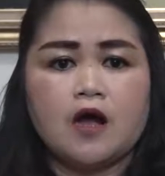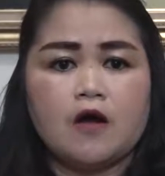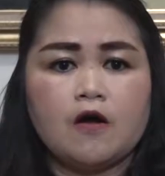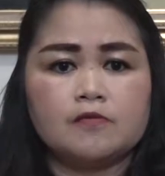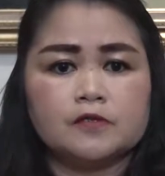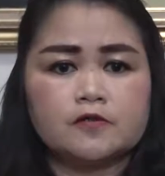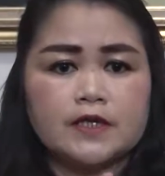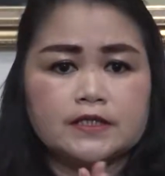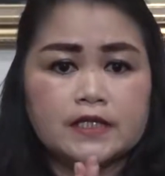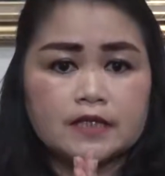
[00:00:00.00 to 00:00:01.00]
Om
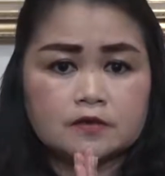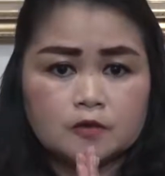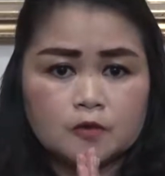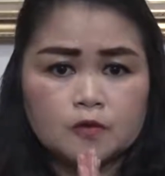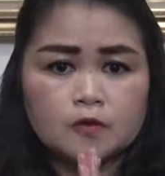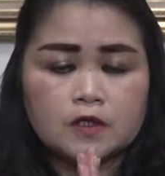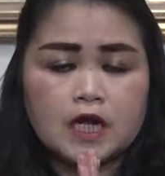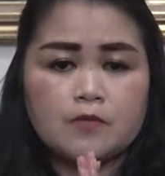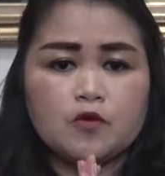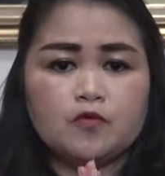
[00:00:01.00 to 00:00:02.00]
Swastiastu,
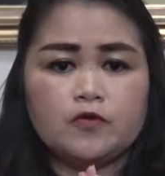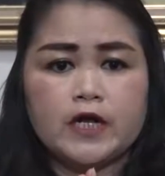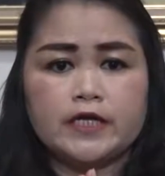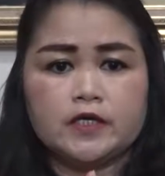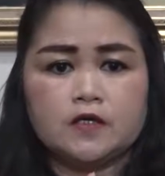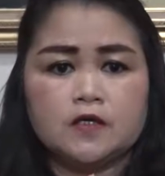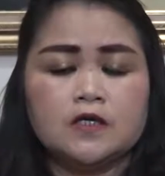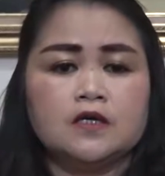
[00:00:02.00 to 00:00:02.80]
Namo Buddhaya.